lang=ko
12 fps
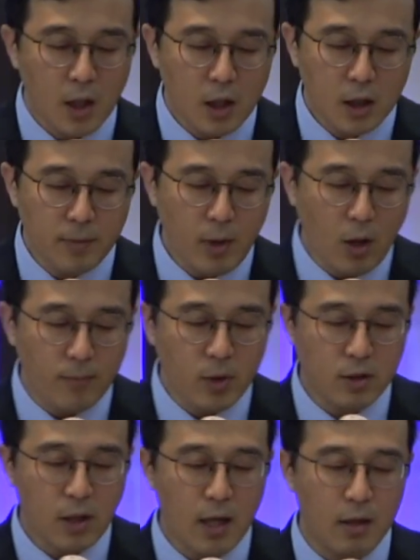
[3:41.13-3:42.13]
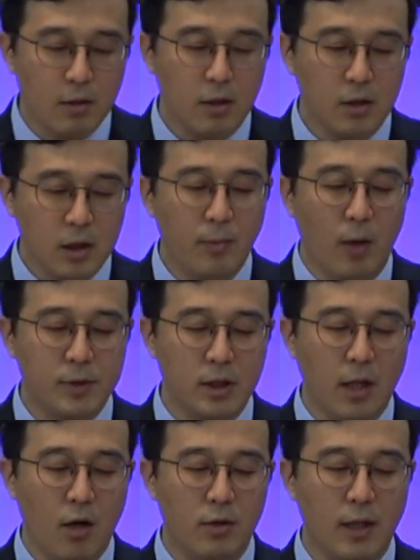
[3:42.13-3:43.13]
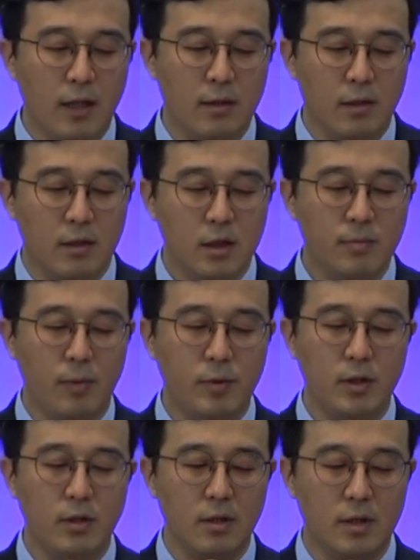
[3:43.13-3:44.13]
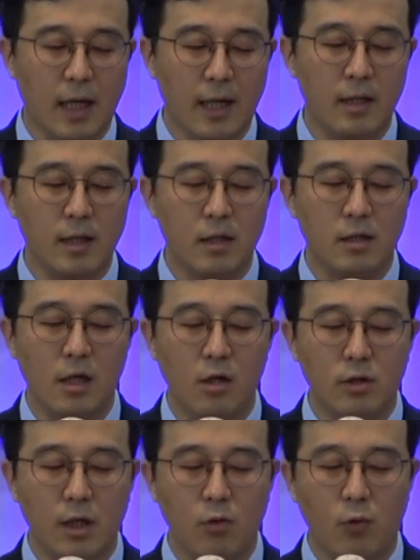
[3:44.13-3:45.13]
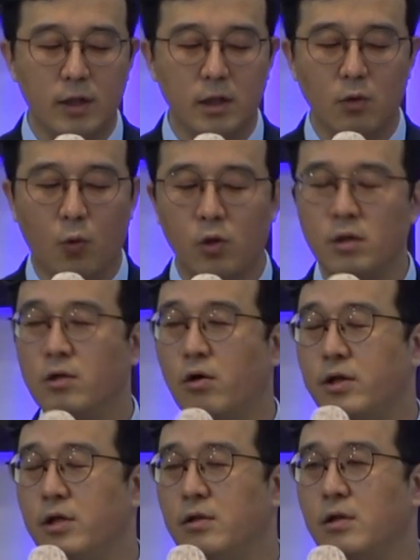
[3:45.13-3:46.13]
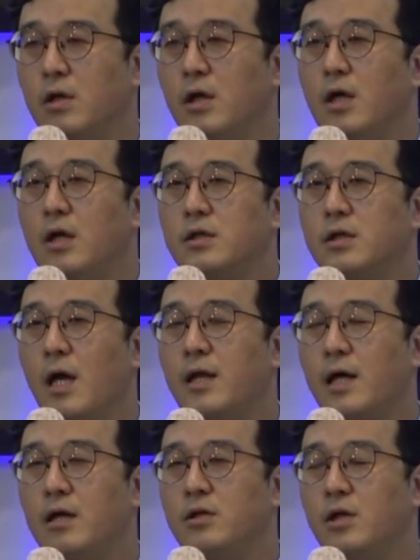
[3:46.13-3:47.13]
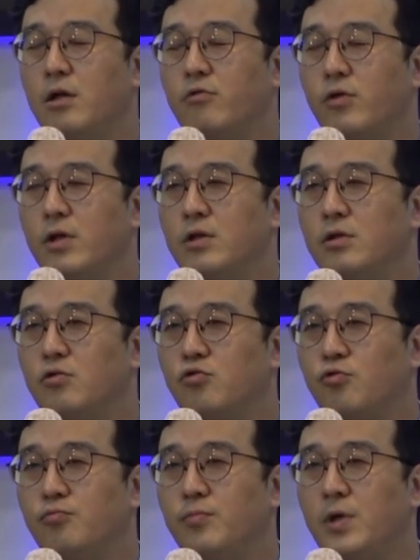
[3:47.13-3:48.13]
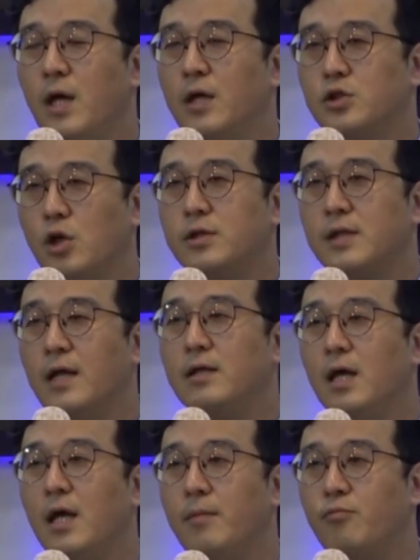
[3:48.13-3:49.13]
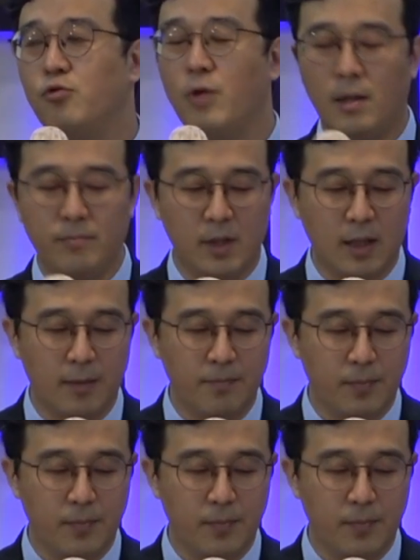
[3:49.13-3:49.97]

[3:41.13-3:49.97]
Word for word: 흠이 없는 태, 흠 없이 태어난 흠 없이 자라난 1년제 송아지를 고르는 것은 제사를 드릴 수 있는 준비의 첫 단계에 불과합니다.